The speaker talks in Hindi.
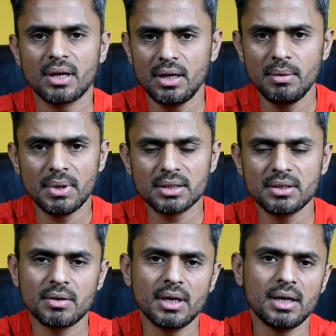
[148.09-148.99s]
कील
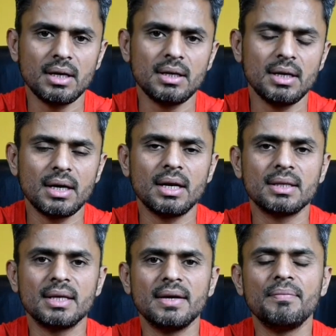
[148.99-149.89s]
महासे और दाने निकल
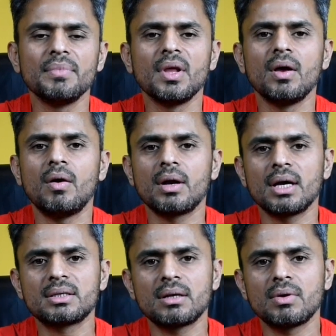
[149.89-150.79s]
आते हैं और
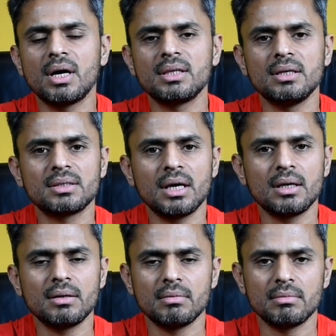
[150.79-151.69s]
अक्सर अवकात
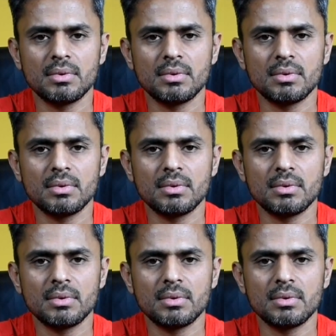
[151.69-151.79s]
इंसान